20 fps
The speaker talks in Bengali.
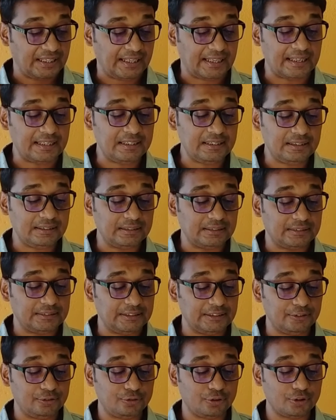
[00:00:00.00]
এখানে
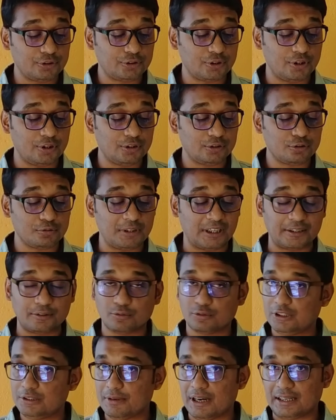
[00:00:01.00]
চিত্রসহ তোমাকে
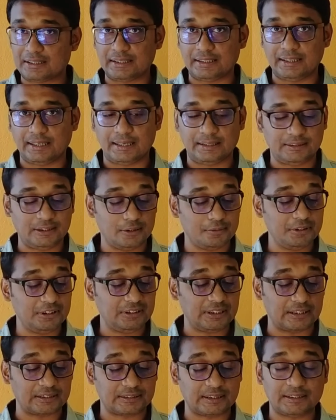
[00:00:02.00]
নদীবাগটা দেখাতে হবে
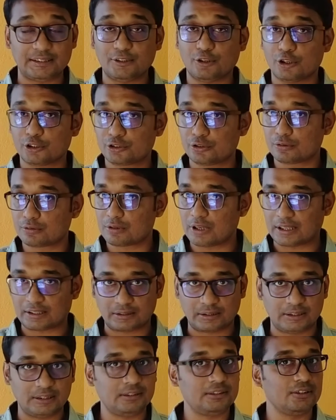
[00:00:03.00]
তার সাথে
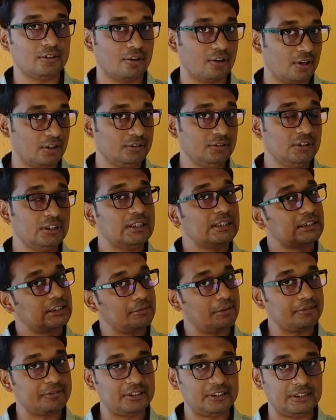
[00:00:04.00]
অশ্বক্রাকৃতি হ্রদ
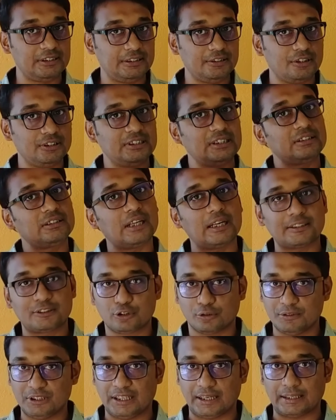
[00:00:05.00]
কীভাবে সৃষ্টি হয়েছে তার
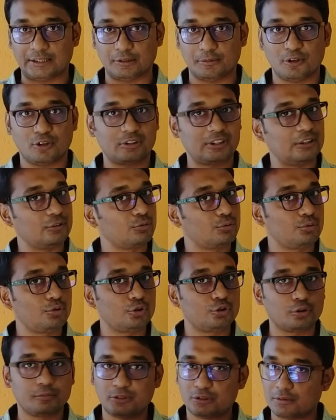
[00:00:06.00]
ছবি দেখাতে হবে অর্থাৎ
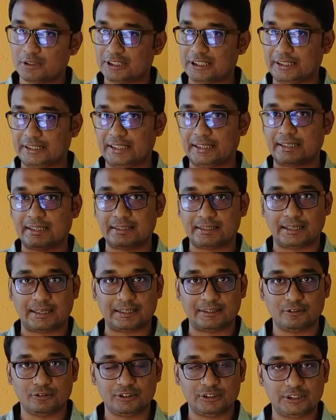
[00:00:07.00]
দুটো ছবি তোমাদেরকে এখানে
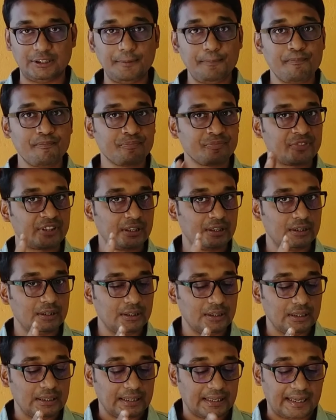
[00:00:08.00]
দেখাতে হচ্ছে
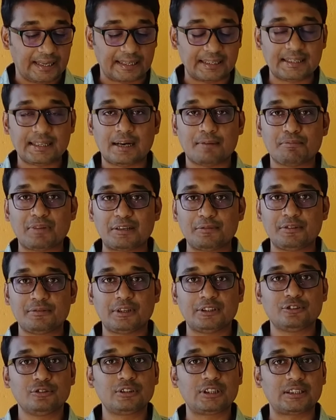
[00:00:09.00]
এখানে নাম্বার
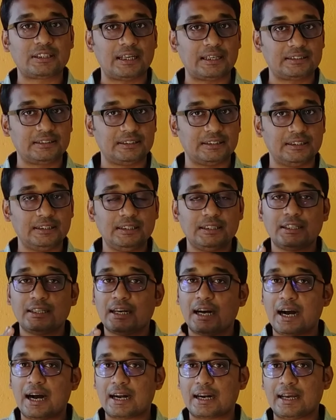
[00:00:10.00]
বিভাজনটা থাকছে
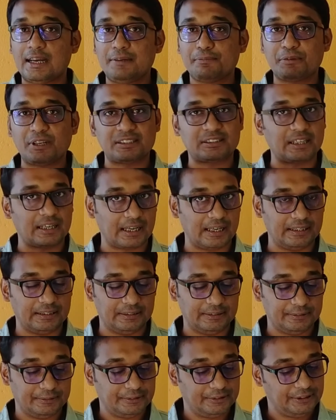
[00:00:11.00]
আড়াই প্লাস আড়াই
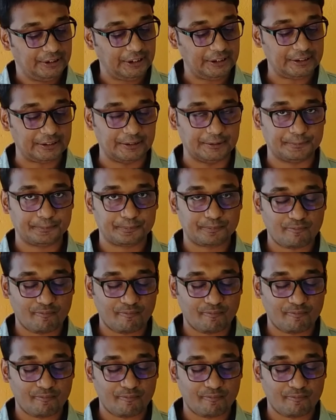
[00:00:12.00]
ঠিক আছে